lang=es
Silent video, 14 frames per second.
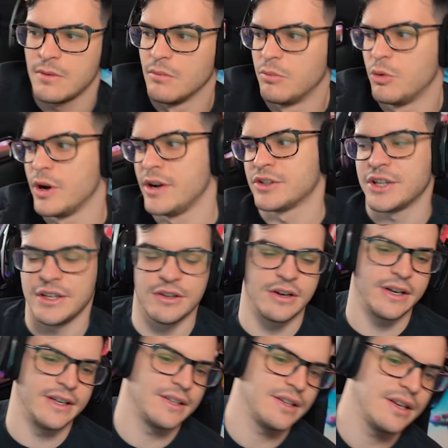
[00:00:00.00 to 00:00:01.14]
Bueno,
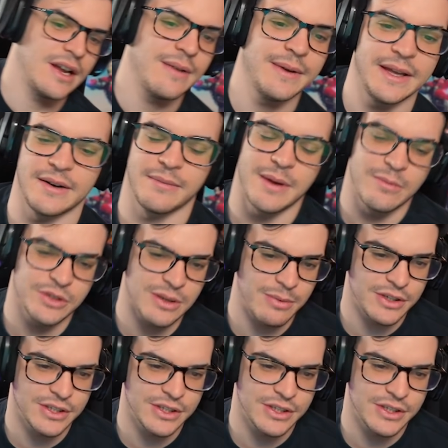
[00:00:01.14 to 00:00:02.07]
señores, a ver, vamos a por